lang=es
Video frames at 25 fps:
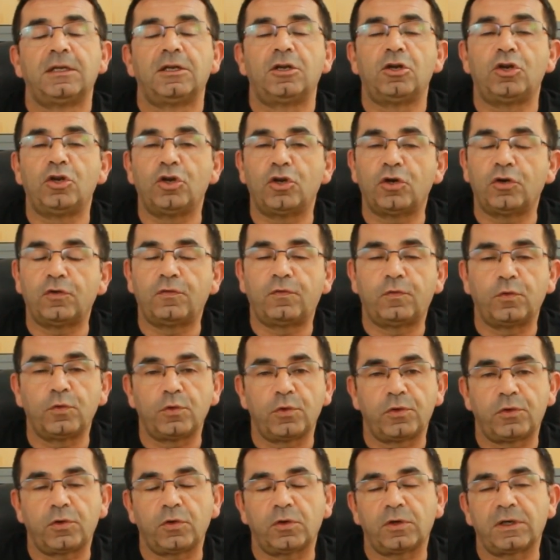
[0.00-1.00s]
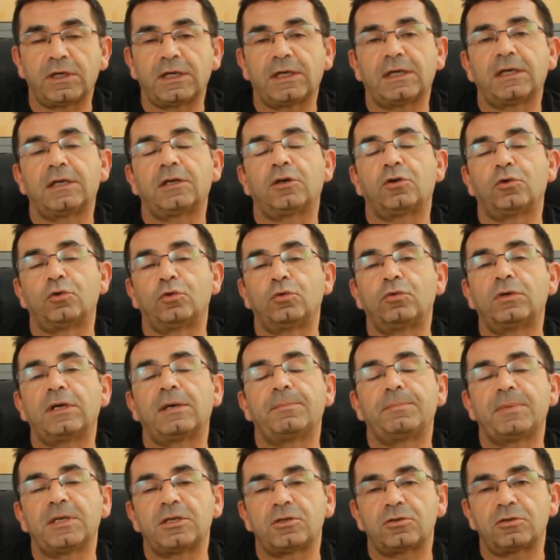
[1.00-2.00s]
no funciona con
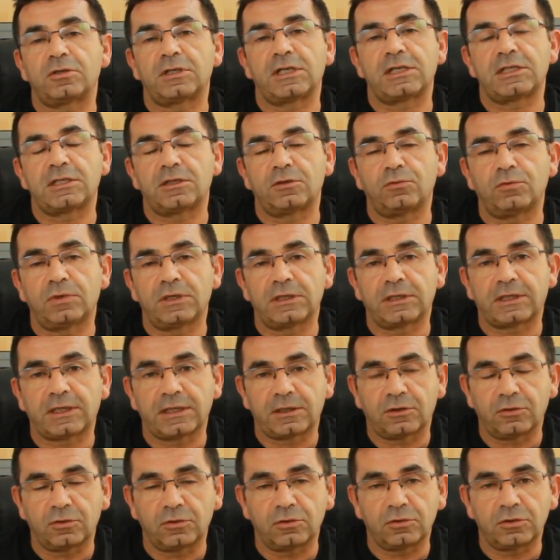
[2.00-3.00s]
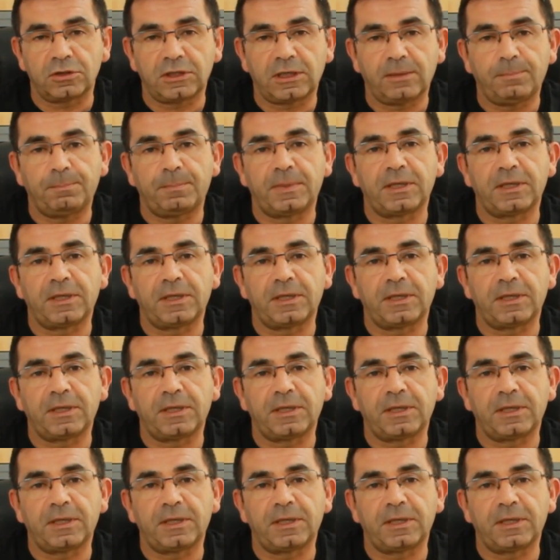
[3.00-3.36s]
unas personas igual que con otras,